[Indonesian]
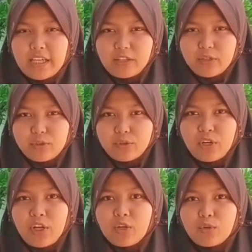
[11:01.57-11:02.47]
yaitu
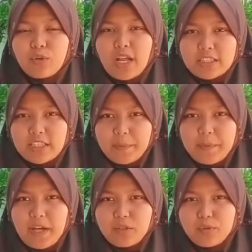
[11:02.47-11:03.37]
kurangnya
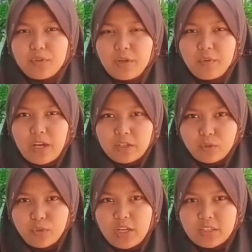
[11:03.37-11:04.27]
pengaturan
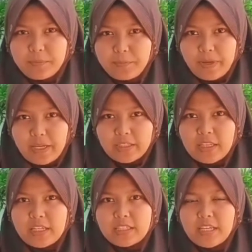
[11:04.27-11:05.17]
waktu yang tepat
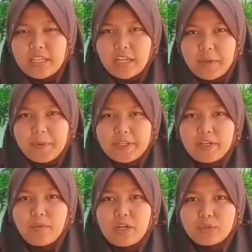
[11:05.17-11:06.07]
sehingga
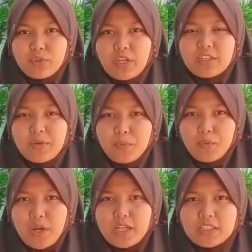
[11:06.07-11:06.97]
banyak waktu yang
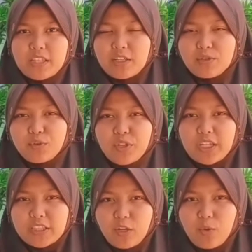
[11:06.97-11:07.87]
terbuang dan
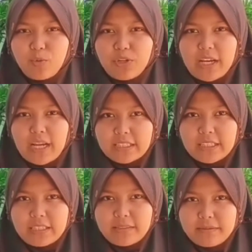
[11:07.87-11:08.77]
kurangnya komunikasi.